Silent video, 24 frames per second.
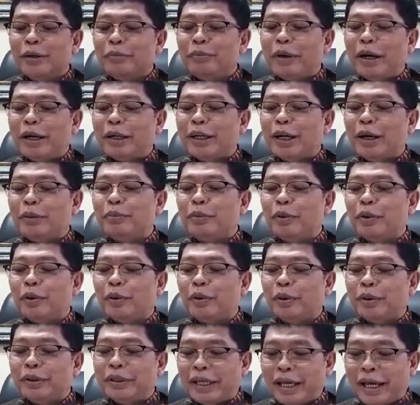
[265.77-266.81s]
pada
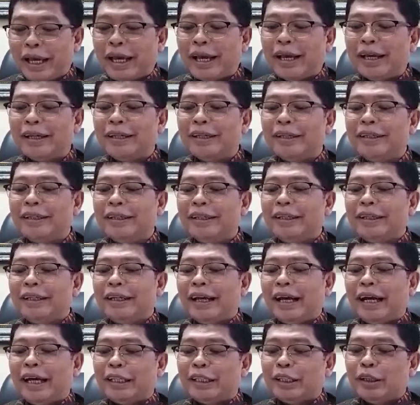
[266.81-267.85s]
pokoknya
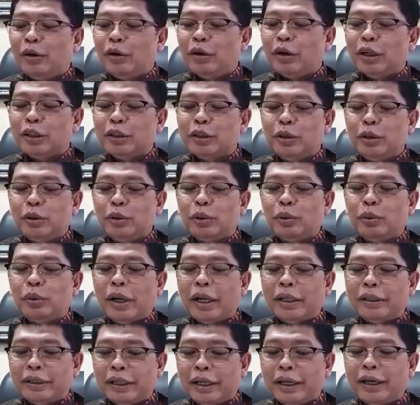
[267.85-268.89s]
atau
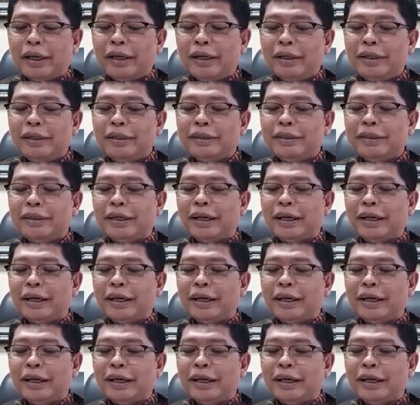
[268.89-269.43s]
keseluruhannya